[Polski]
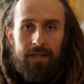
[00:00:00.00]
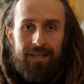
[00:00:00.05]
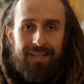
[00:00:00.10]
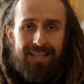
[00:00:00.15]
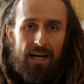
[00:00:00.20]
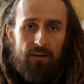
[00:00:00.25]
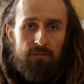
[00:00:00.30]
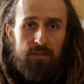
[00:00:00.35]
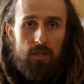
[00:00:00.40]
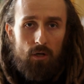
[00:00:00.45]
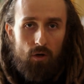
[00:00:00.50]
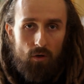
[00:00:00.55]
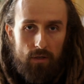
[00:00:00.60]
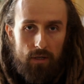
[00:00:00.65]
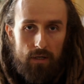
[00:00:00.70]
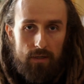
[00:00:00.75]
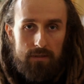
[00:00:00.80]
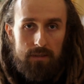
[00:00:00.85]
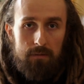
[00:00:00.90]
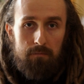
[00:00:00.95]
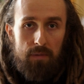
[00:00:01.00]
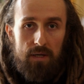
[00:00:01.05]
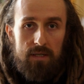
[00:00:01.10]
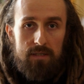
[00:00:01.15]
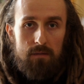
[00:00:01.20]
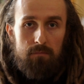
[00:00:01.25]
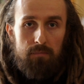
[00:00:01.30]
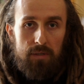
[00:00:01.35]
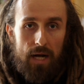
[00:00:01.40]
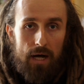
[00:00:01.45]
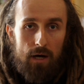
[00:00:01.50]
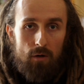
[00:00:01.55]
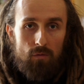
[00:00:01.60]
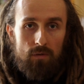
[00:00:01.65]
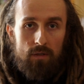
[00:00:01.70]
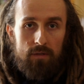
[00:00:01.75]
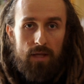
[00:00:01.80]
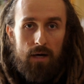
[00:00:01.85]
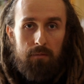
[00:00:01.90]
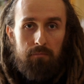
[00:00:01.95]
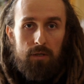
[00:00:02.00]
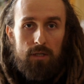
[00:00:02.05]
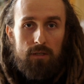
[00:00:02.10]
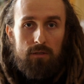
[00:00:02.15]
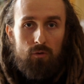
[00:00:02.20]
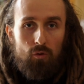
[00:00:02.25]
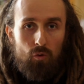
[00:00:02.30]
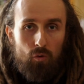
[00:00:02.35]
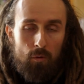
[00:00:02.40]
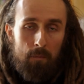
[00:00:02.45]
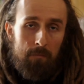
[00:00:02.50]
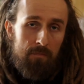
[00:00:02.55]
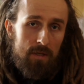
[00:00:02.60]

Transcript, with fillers: Gavit Hogart Best Brown Number 2,